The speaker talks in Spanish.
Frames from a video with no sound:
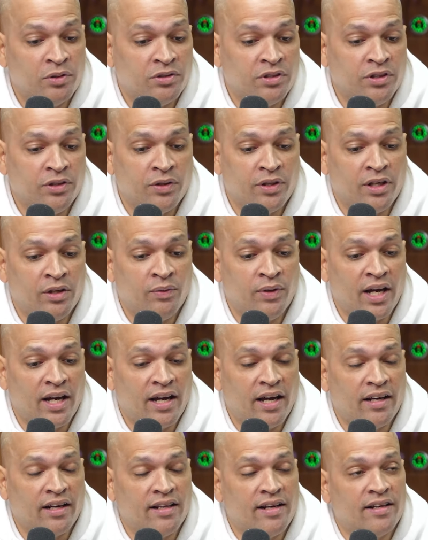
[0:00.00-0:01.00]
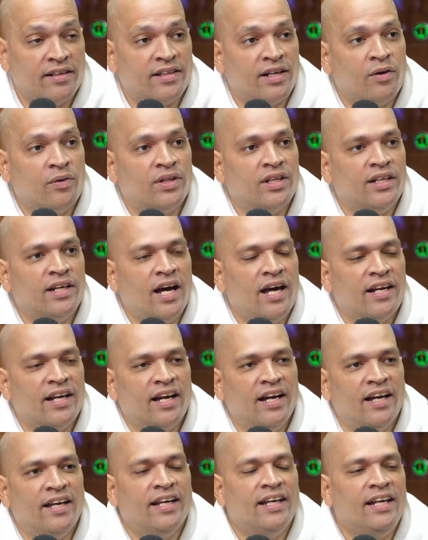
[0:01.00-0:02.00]
señores, una carrera
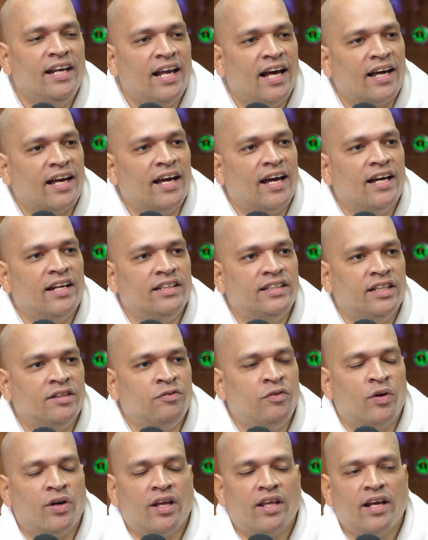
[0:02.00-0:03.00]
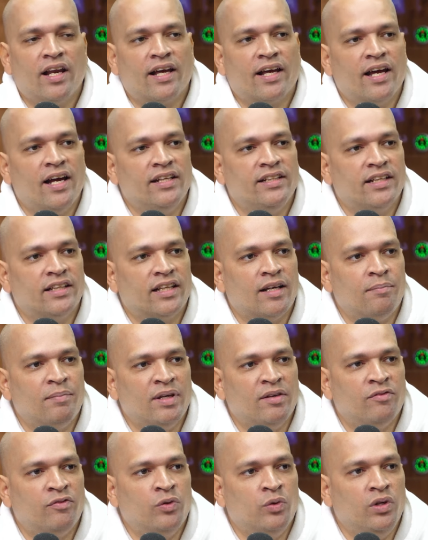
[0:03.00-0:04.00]
extraordinaria en la cancha y fuera de la cancha
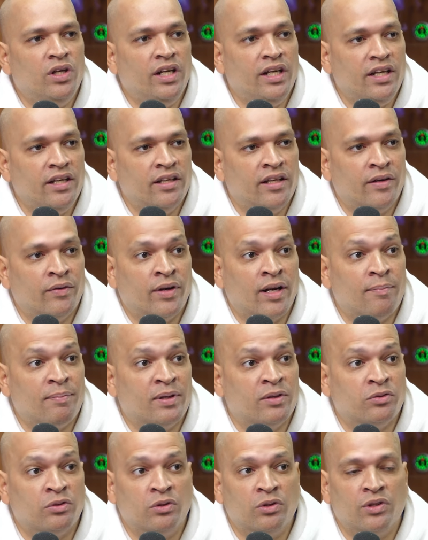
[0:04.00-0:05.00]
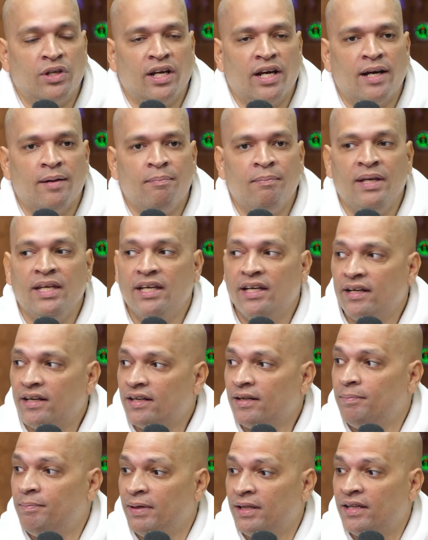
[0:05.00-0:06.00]
también fue un líder, una persona bien
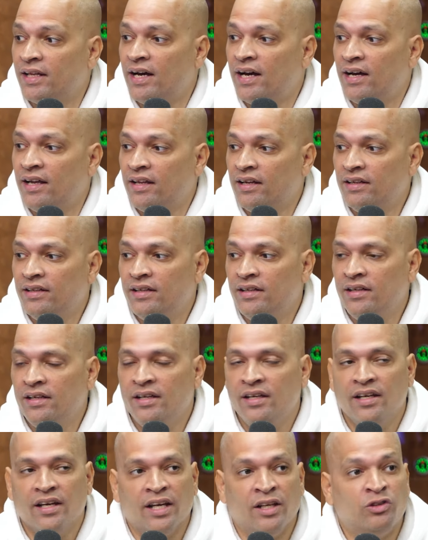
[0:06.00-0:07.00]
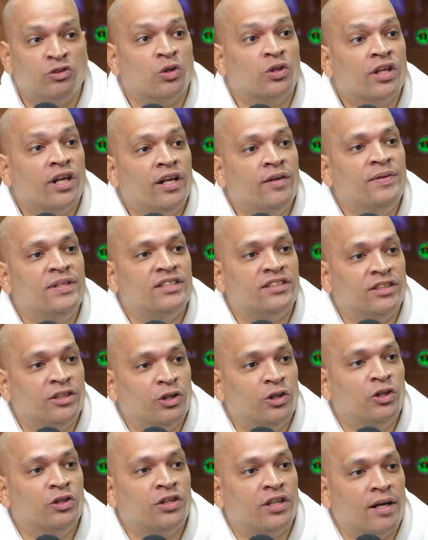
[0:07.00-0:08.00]
respetada. Hizo
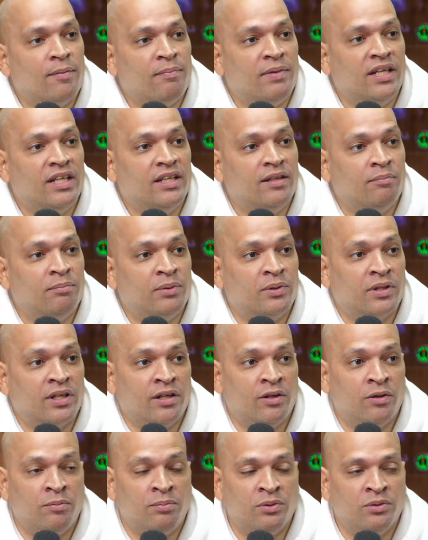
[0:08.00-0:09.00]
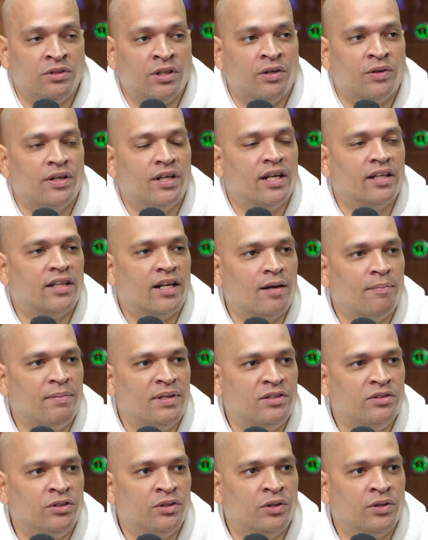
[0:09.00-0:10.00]
televisión también porque lo pusieron en las
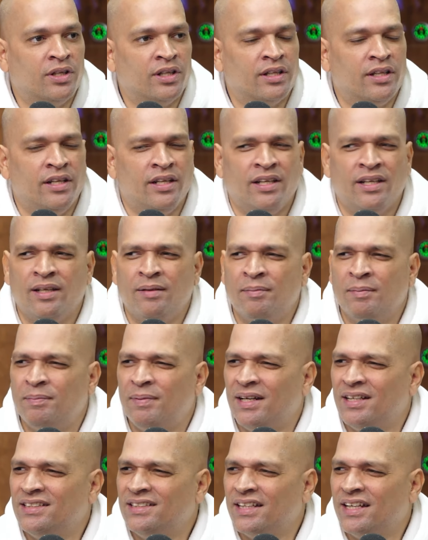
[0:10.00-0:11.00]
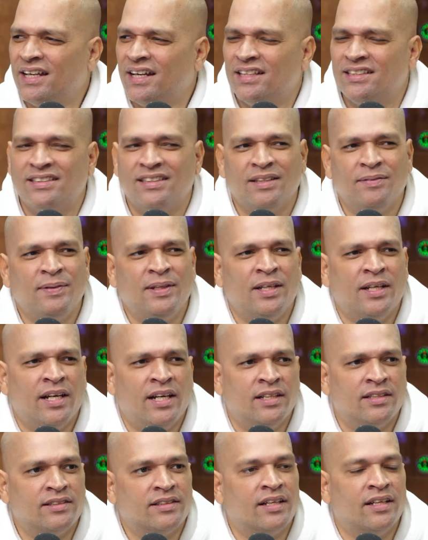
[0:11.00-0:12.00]
transmisiones de, parece que era
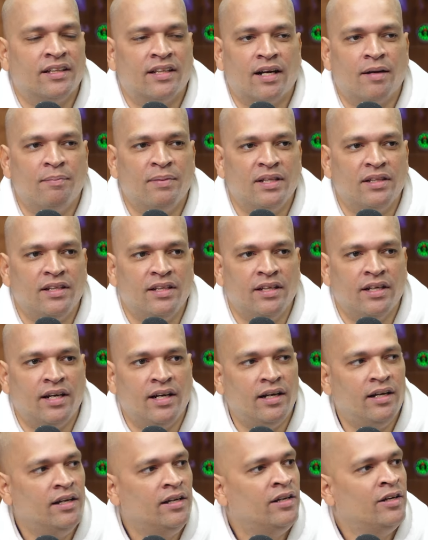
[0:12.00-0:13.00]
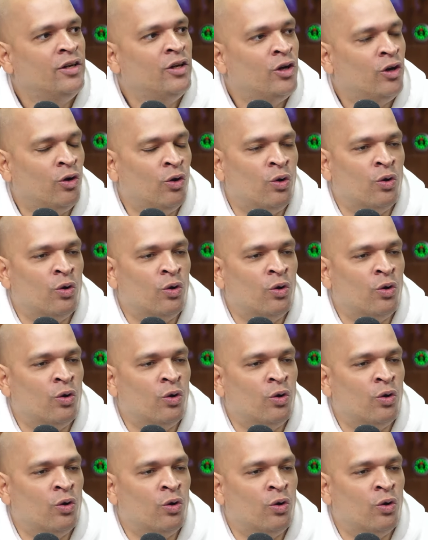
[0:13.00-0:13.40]
CBS que transmitía los